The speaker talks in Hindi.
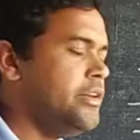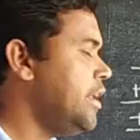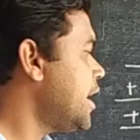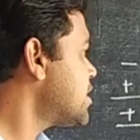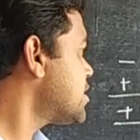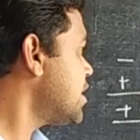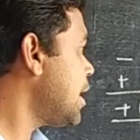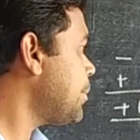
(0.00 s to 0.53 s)

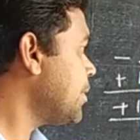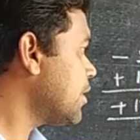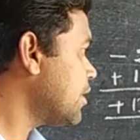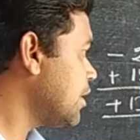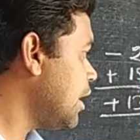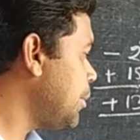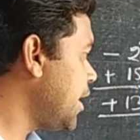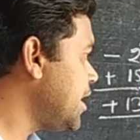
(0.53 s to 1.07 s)
नेक्स्ट स्टेप
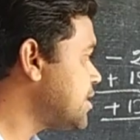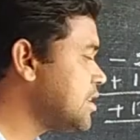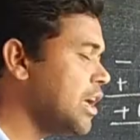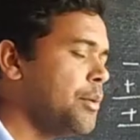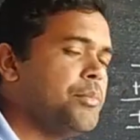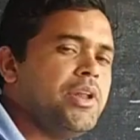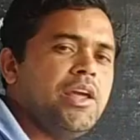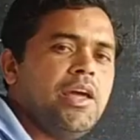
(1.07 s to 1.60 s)
हमारे
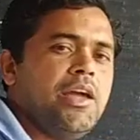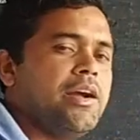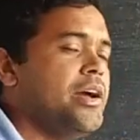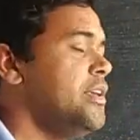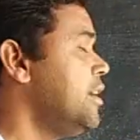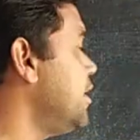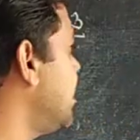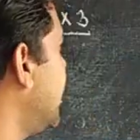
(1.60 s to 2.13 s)
सामने आएगा ये